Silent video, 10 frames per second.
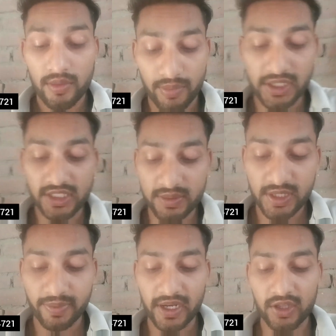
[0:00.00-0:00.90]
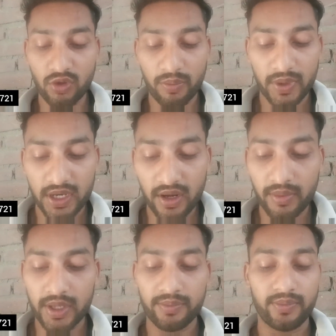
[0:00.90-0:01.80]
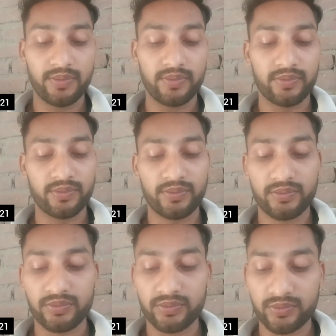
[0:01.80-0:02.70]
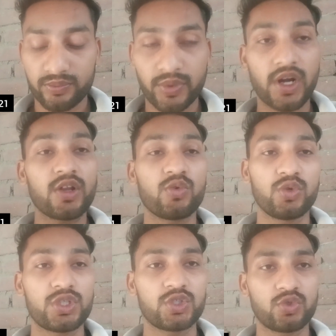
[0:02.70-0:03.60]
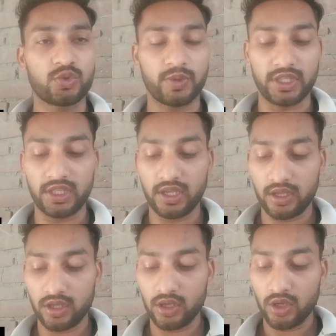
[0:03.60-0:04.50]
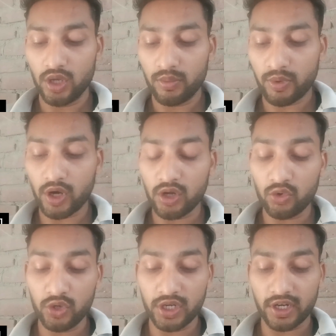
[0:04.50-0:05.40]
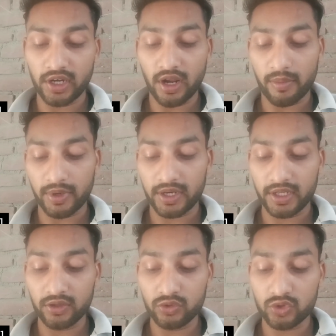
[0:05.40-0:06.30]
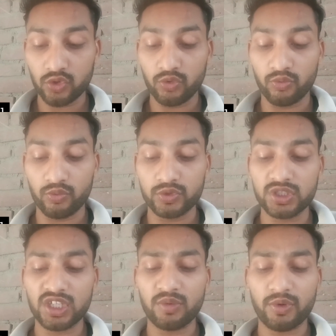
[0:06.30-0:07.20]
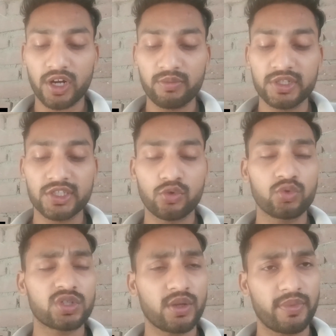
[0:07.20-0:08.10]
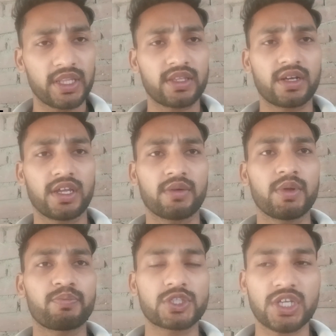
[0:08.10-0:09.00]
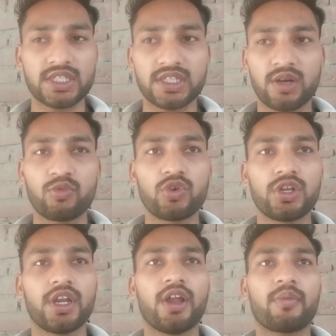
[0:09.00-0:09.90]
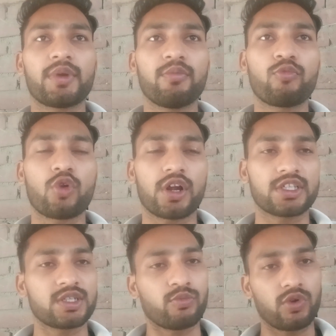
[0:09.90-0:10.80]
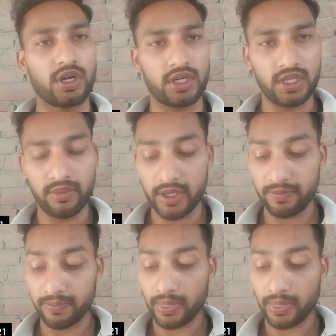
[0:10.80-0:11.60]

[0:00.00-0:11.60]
भाई सबसे पहले तो आपका है ना भाई पुराना गुड़ की ज़रूरत पड़ती है पुराना गुड़ लेने लें आपने ठीक है दोस्तों जितना पुराना मिल जाए उतना बेहतर रहेगा भाई पचास ग्राम गुड़ लेना आपने पुराना से पुराना ठीक है भाई